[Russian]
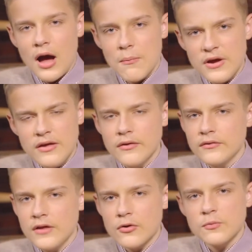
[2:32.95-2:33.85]
А мы
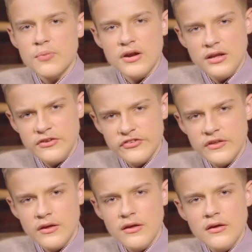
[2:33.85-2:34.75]
народ
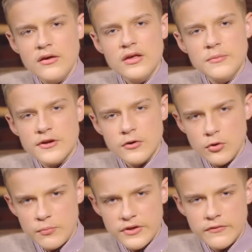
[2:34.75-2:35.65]
приличный и
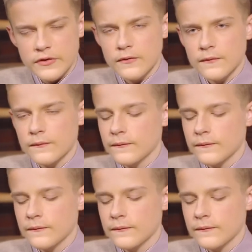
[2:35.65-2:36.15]
миролюбивый.